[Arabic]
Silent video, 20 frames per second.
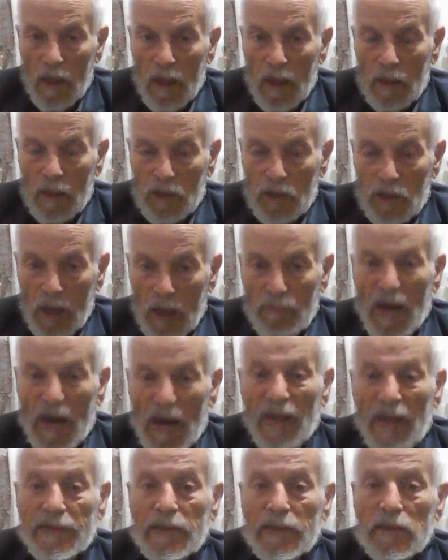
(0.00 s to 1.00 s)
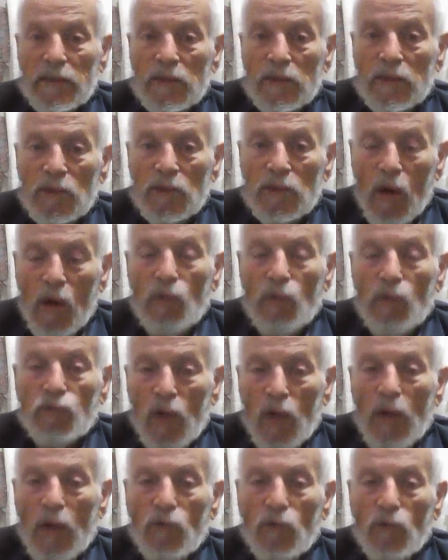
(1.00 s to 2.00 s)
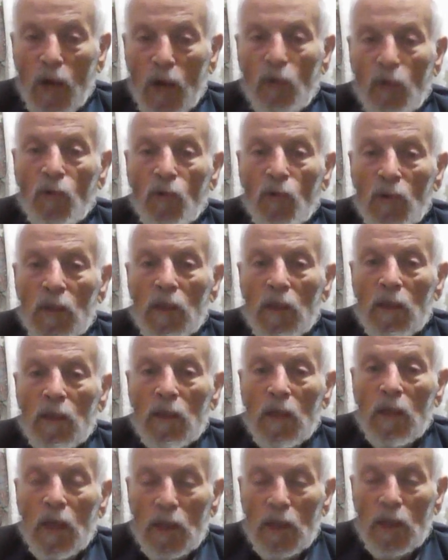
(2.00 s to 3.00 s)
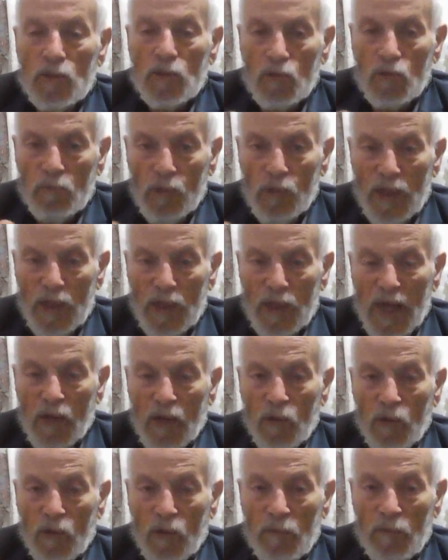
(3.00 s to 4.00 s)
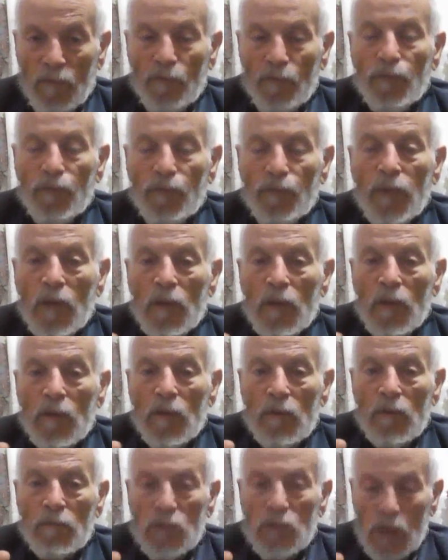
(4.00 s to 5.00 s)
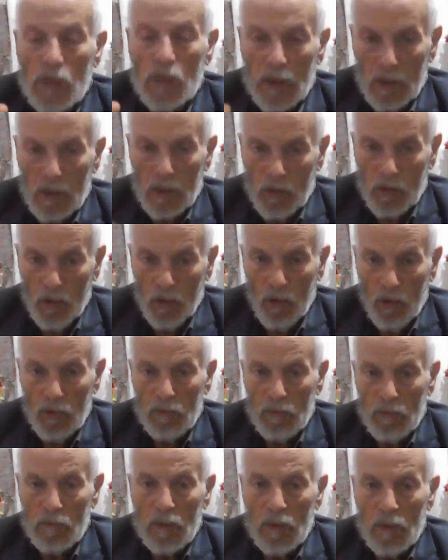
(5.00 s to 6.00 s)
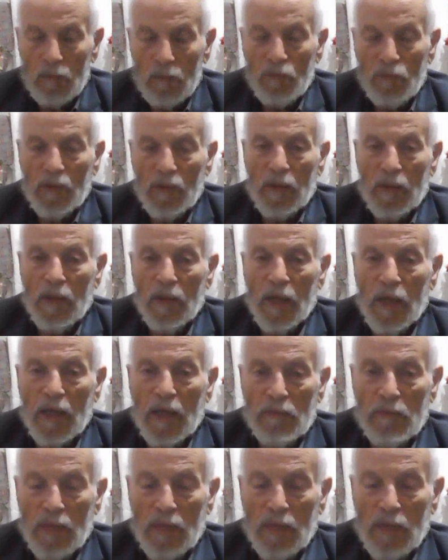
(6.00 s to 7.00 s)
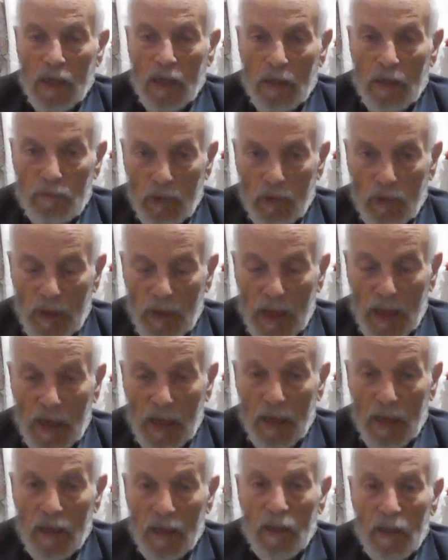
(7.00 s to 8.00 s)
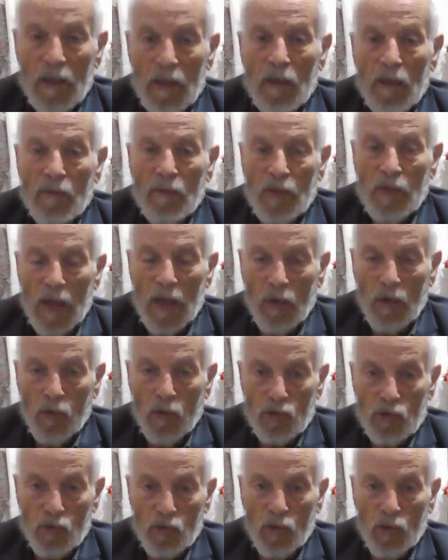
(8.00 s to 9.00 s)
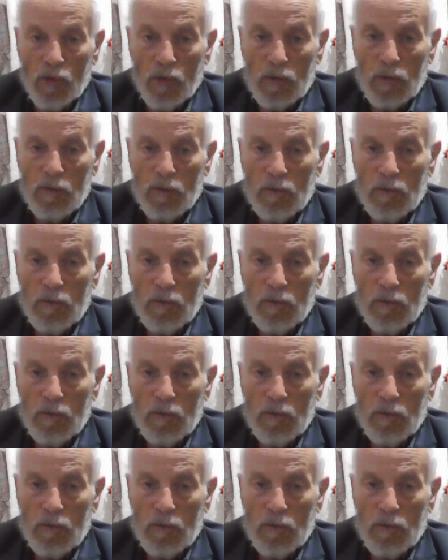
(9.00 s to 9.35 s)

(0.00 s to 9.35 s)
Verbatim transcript: الشباك أو أو أو أنتم بنيانكم مسنهدوه بفضل الله كما قال مولانا في أول سورة